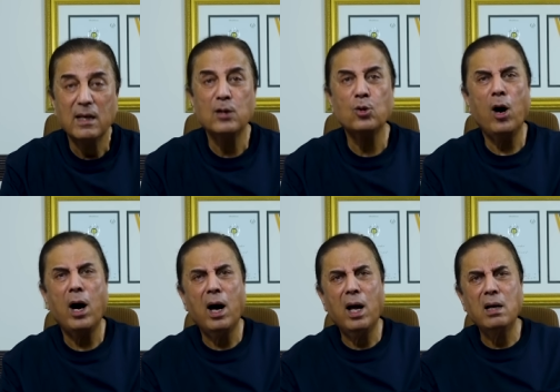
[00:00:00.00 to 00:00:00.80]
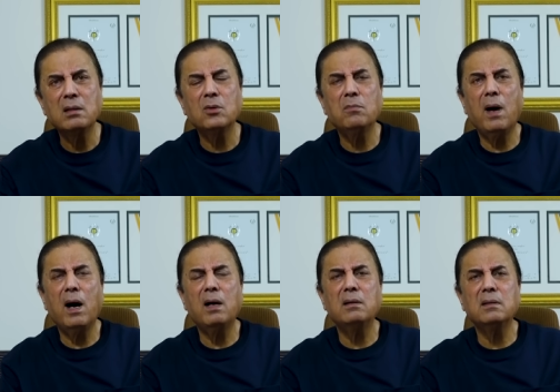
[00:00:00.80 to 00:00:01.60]
नहीं तो हर जो
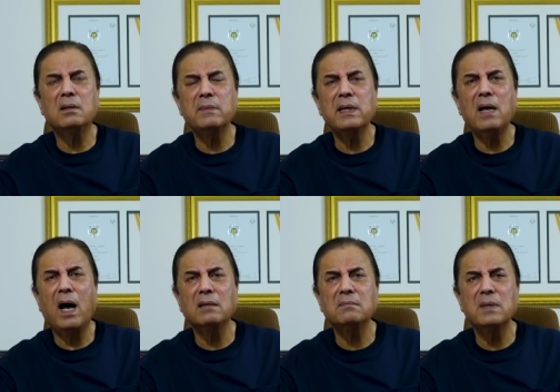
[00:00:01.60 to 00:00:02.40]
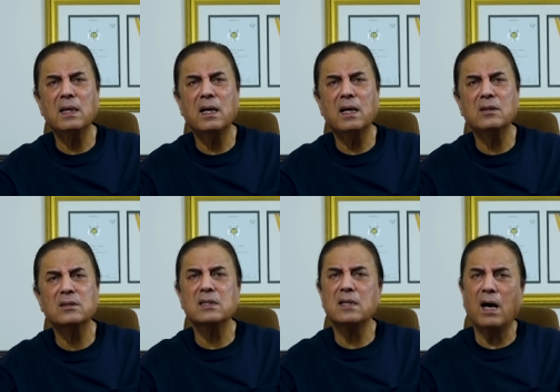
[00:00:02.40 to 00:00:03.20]
अमीर आदमी है
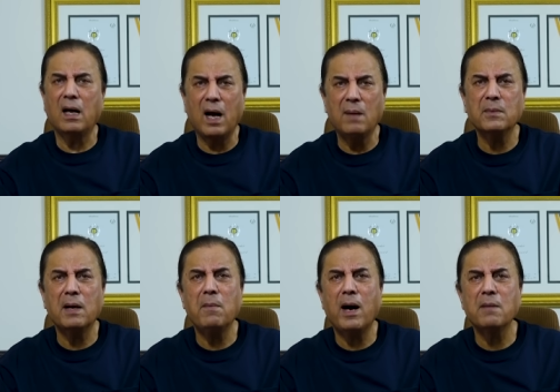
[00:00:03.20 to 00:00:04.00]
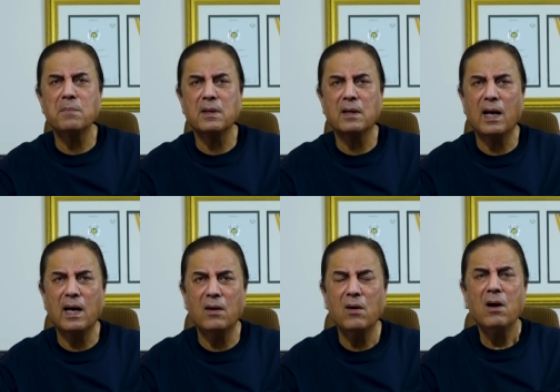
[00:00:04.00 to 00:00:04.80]
जिसने हराम का माल भी
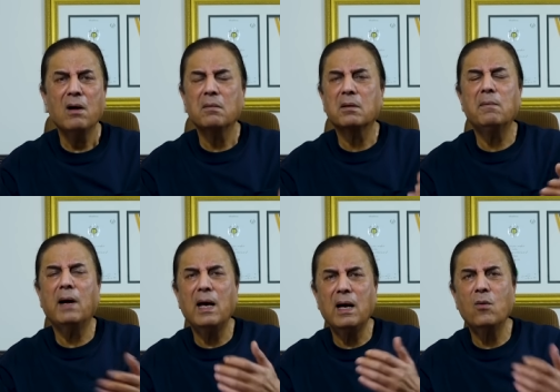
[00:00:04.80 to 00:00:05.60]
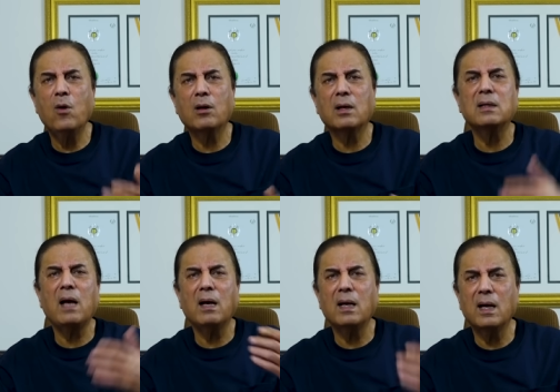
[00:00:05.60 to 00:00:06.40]
कमाया कमाया हुआ और
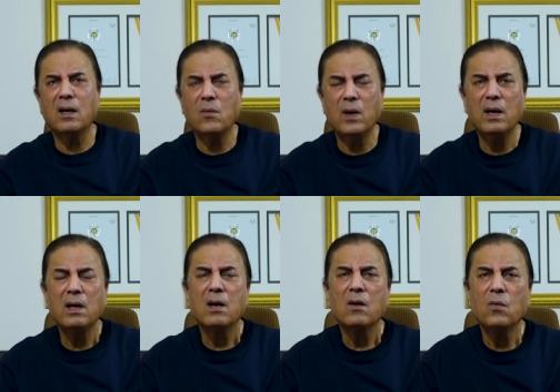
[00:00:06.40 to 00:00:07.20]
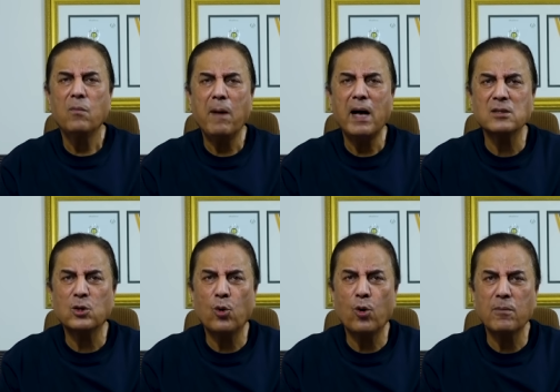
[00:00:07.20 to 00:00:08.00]
इकट्ठा किया हुआ है वो पाँच
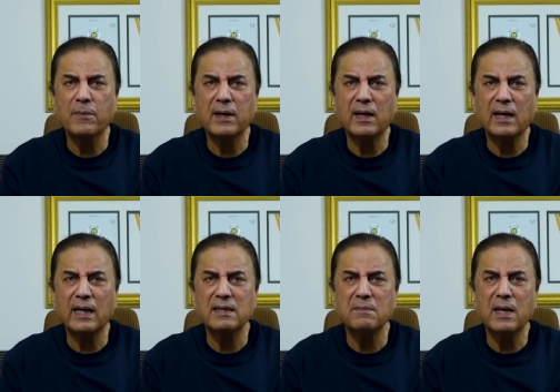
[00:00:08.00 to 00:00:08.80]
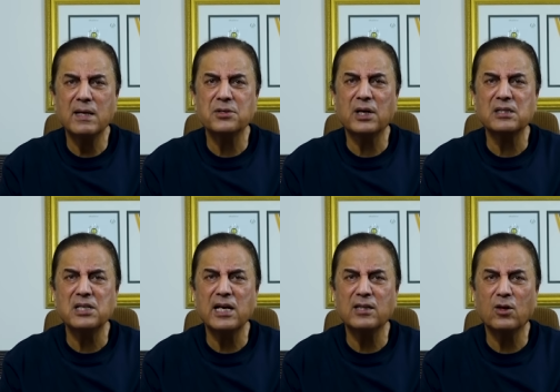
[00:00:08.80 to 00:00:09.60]
करोड़ रुपए का कह जी मैंने
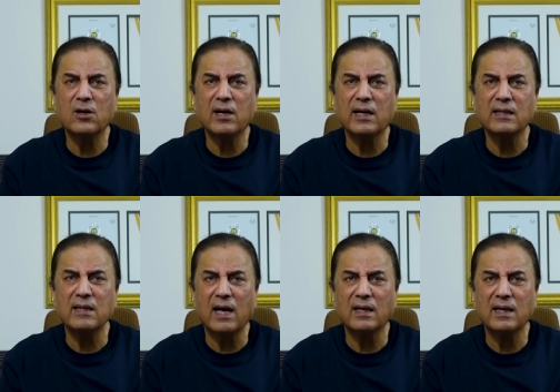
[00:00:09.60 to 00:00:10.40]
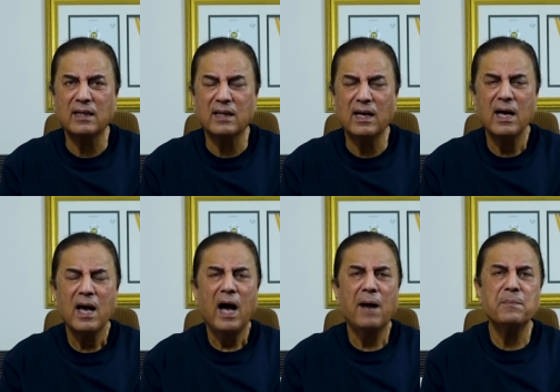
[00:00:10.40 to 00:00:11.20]
शख्सियत और किरदार खरीद के
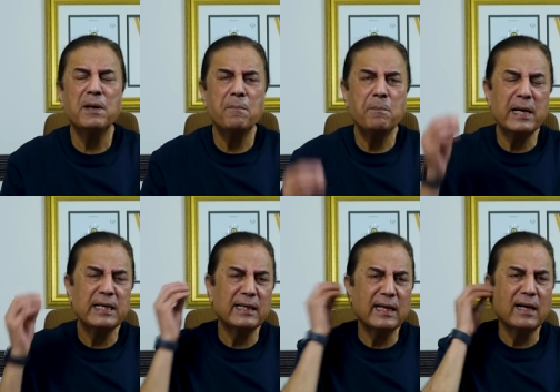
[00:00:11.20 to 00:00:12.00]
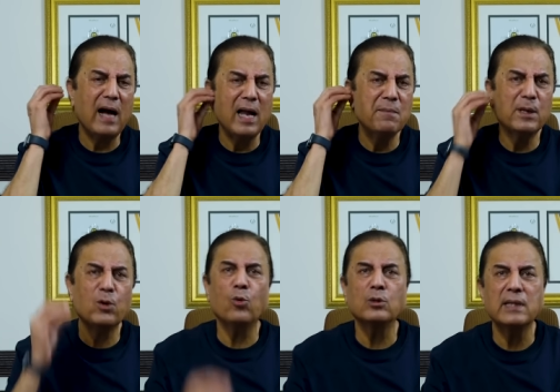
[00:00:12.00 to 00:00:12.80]
अपने बेटे के कान में
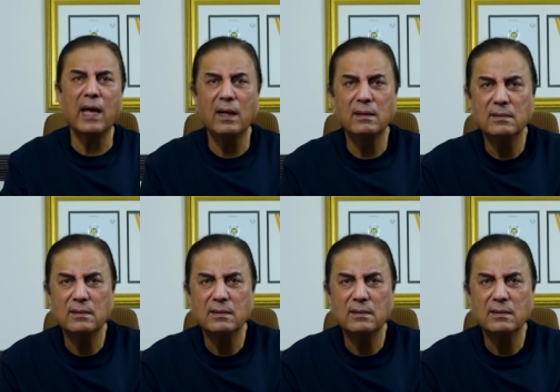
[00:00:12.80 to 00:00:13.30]
ठोक दिया